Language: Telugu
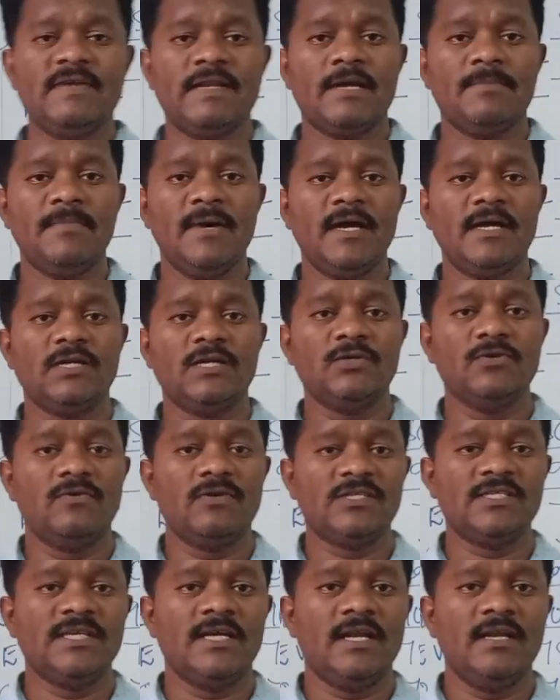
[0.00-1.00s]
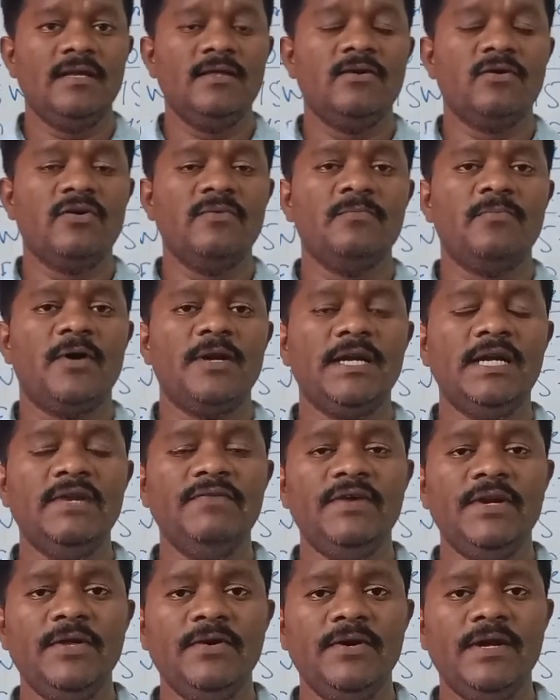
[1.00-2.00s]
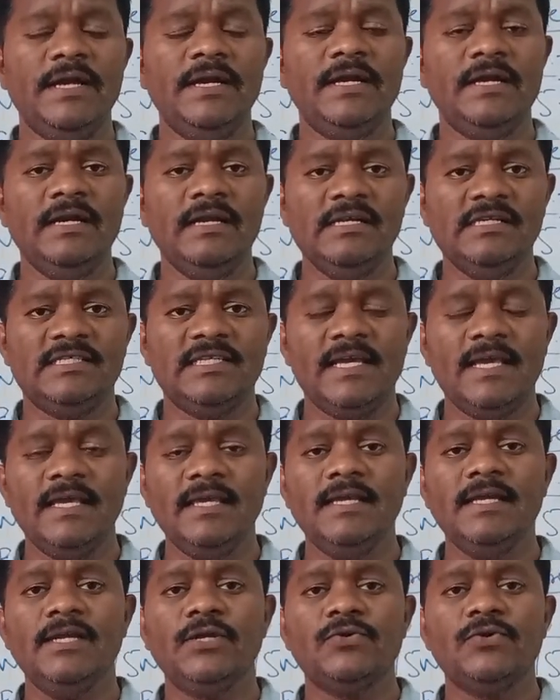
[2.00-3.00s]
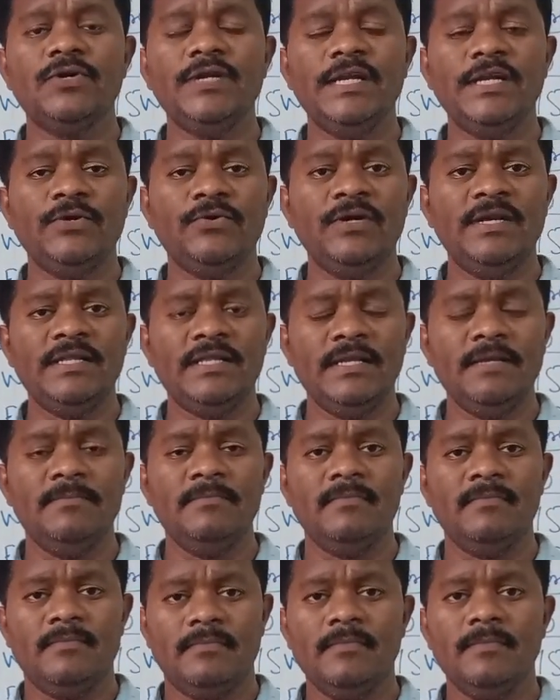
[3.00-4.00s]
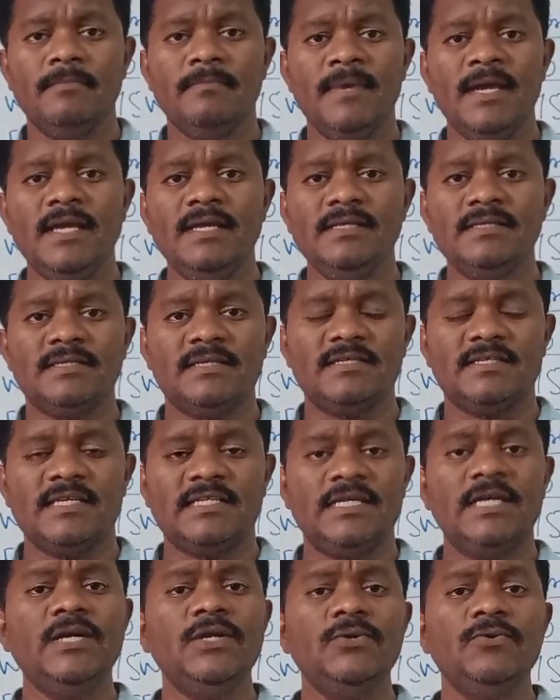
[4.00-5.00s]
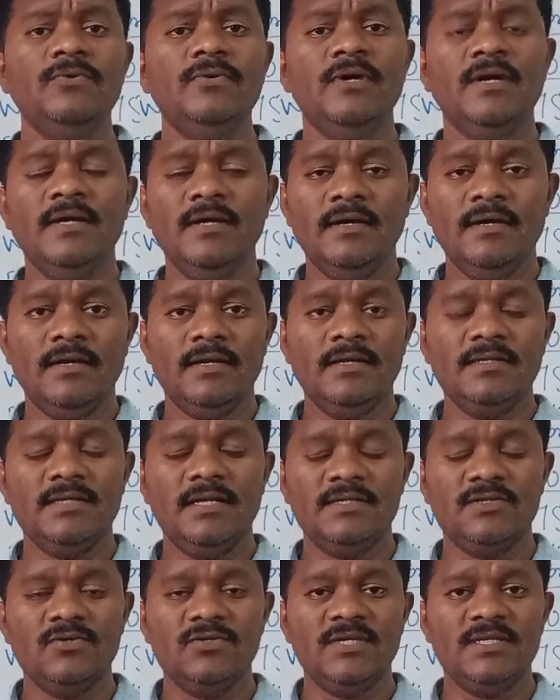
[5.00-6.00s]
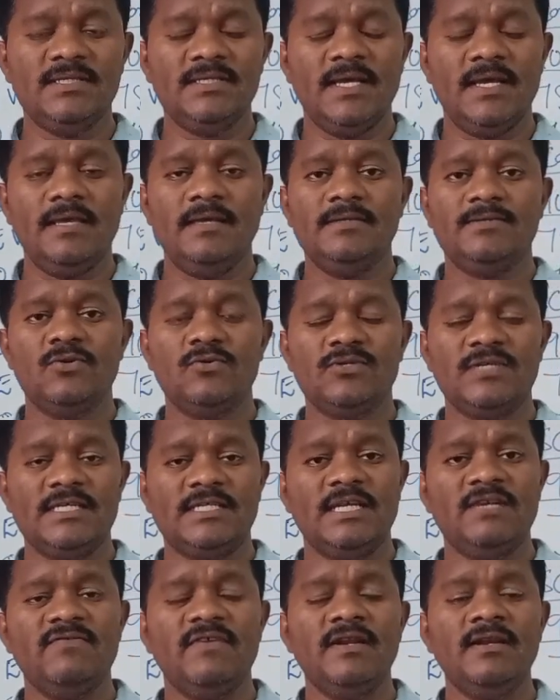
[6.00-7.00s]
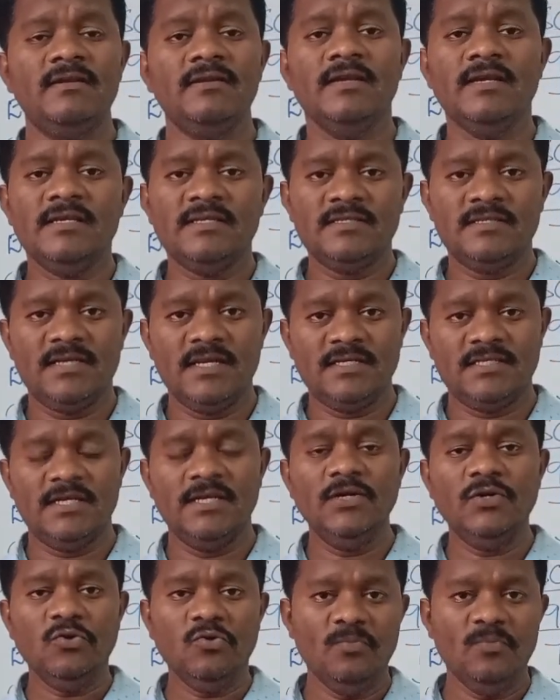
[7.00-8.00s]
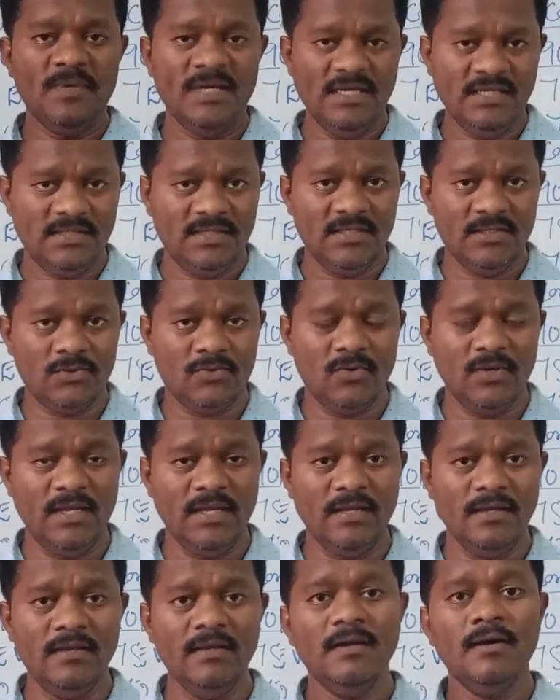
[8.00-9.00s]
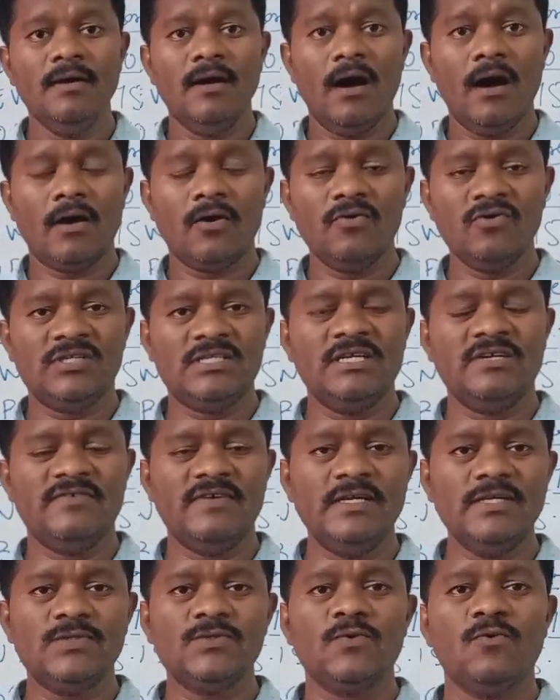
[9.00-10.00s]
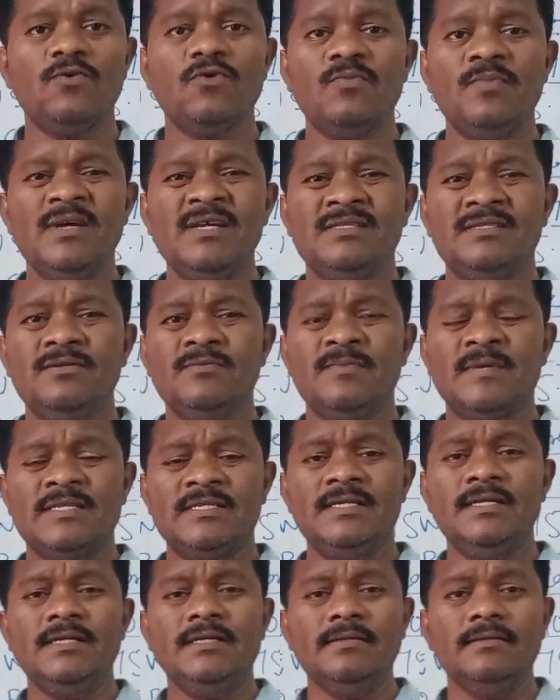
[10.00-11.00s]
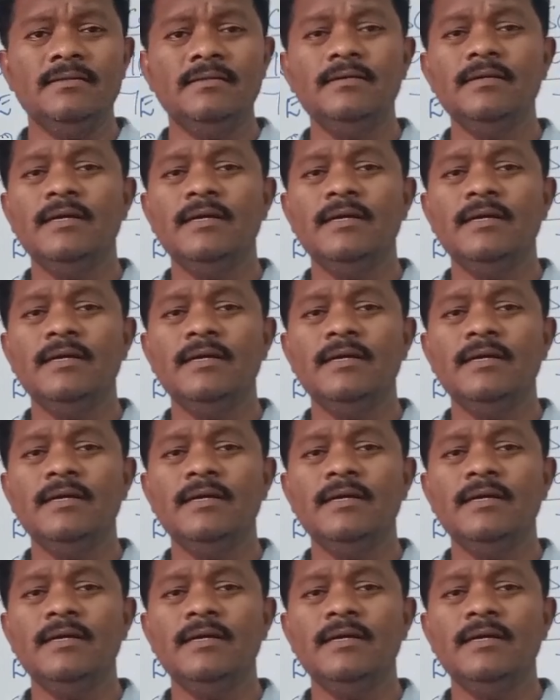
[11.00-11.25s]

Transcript: వెల్కమ్ బ్యాక్ టు అవర్ ఛానల్ ఇది ఒక ఇంపార్టెంట్ వీడియో ఏంటంటే జేఈ ట్వంటీ ట్వంటీ త్రీ మెయిన్స్ సెషన్ టూ రిజల్ట్స్ వచ్చేసాయి సో సెషన్ వన్ సెషన్ టూ బేస్ చేసుకుని అక్కడ వచ్చినటువంటి స్కోర్ బేస్డ్ ప్రజెంట్